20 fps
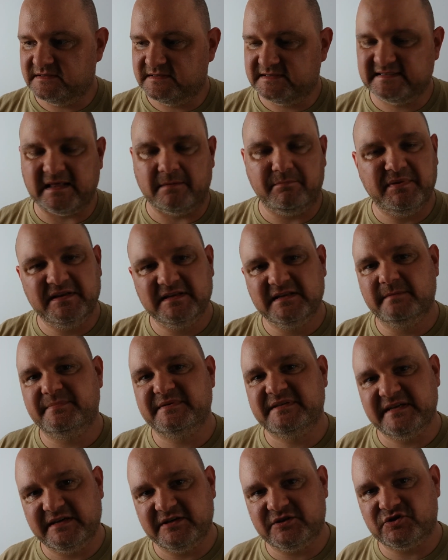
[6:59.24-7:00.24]
stabilny
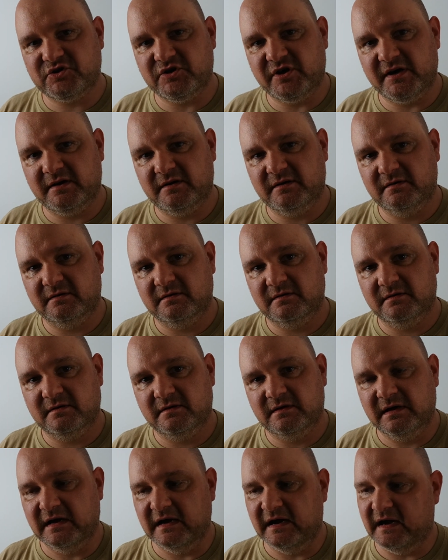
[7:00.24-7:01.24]
psychicznie,
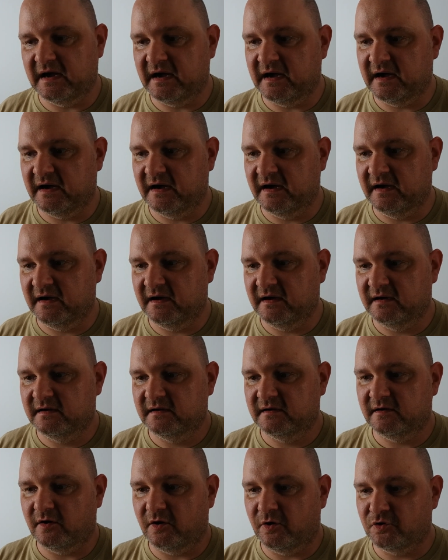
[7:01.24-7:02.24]
a
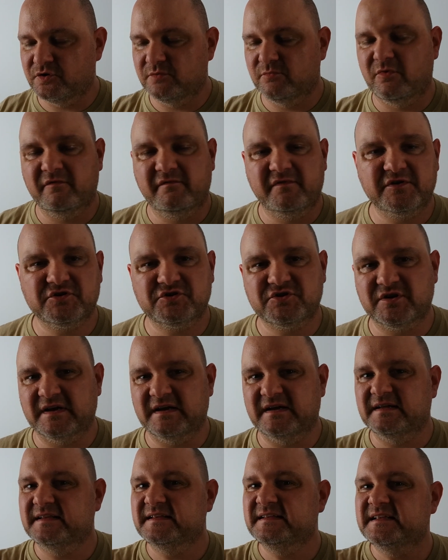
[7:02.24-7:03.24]
on mówi,
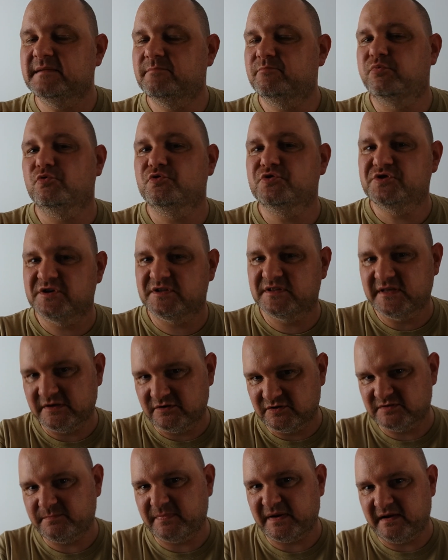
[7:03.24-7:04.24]
że nie pójdzie na
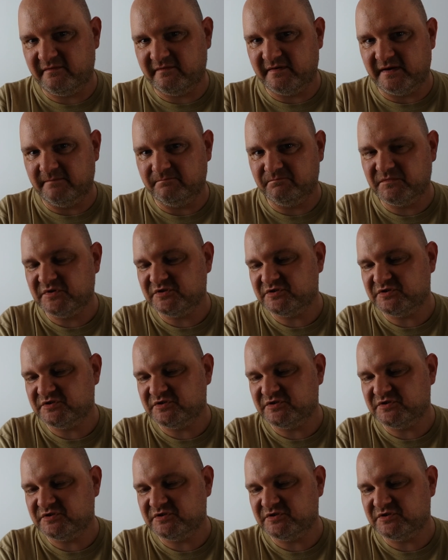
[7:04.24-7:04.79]
rozprawę,